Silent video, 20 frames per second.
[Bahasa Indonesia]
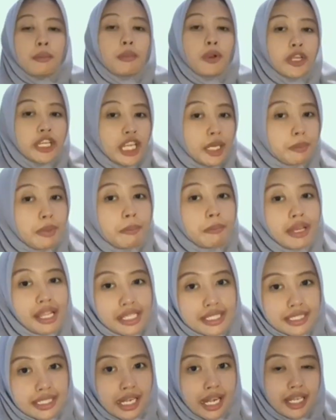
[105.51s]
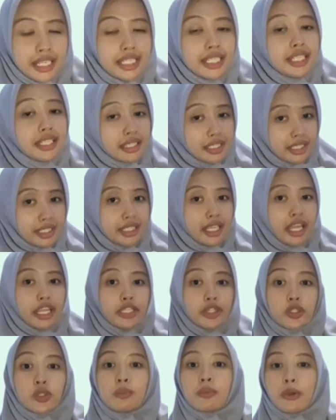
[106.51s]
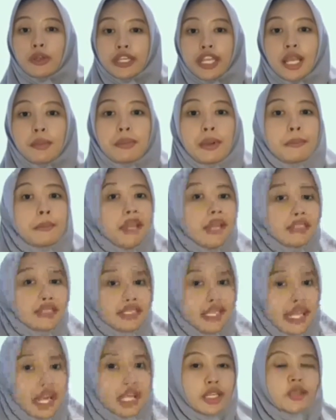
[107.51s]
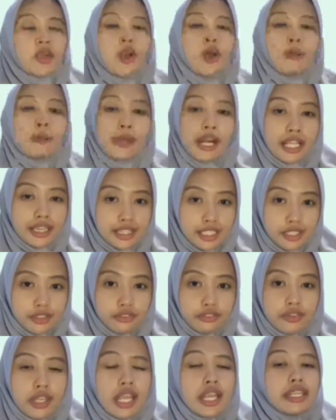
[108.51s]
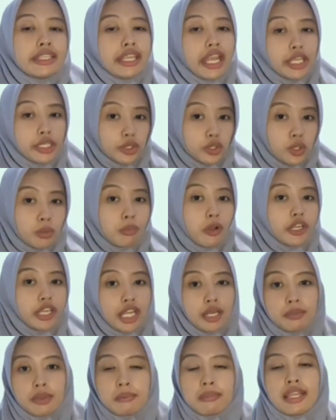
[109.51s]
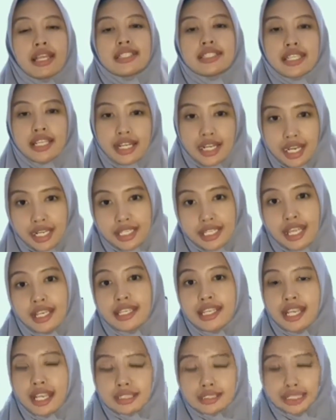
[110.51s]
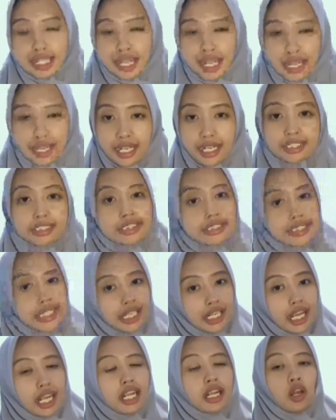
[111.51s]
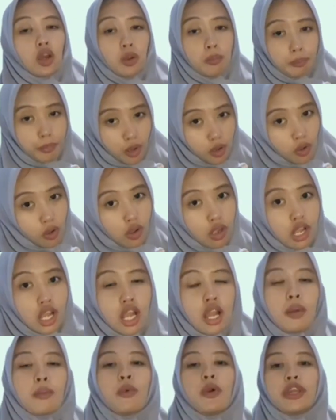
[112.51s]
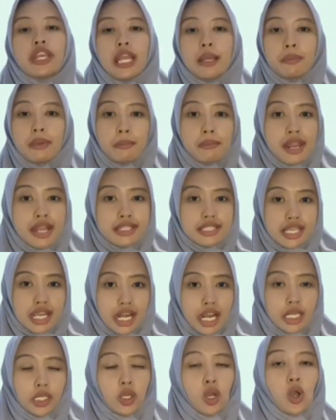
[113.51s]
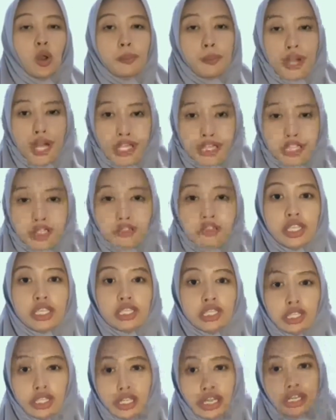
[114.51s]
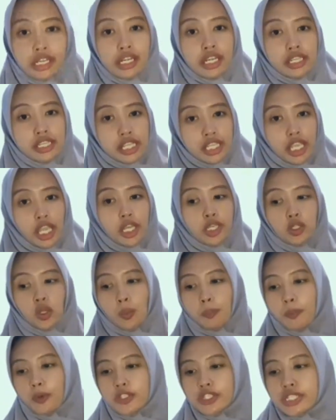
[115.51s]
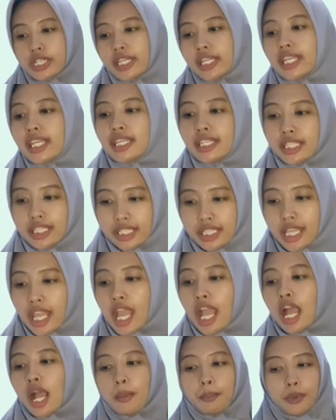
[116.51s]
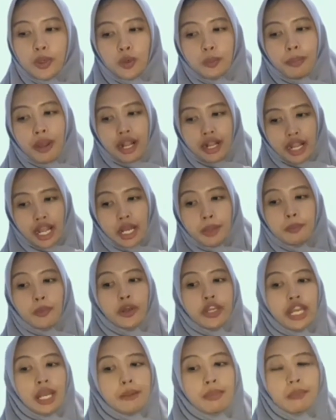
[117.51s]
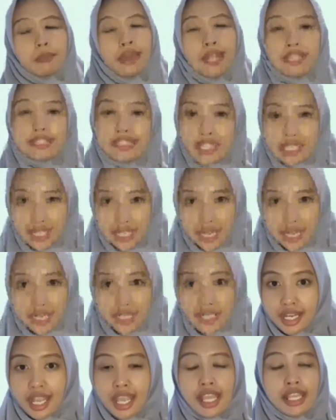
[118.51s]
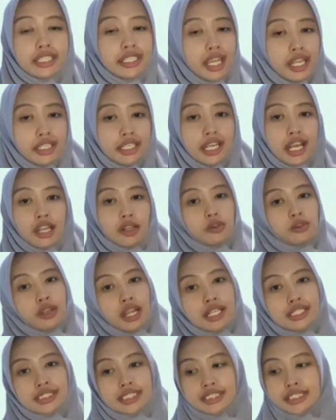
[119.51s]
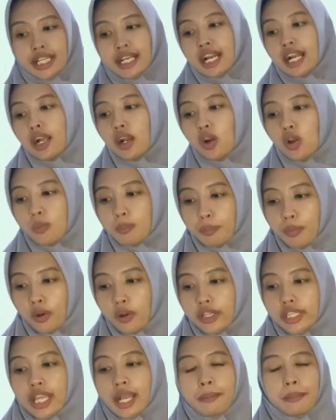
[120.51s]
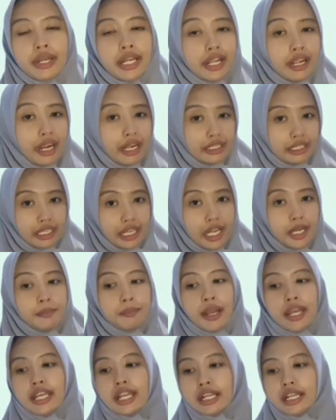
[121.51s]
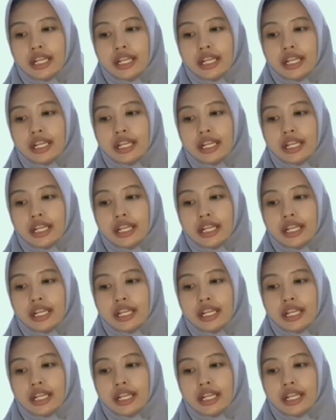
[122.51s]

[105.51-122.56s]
Model pembelajaran ini yaitu model pembelajaran kooperatif, yaitu model pembelajaran yang dilaksanakan secara kelompok. Model pembelajaran kooperatif Integrated Reading and Composition ini merupakan model pembelajaran yang dilakukan secara kelompok yang menekankan pada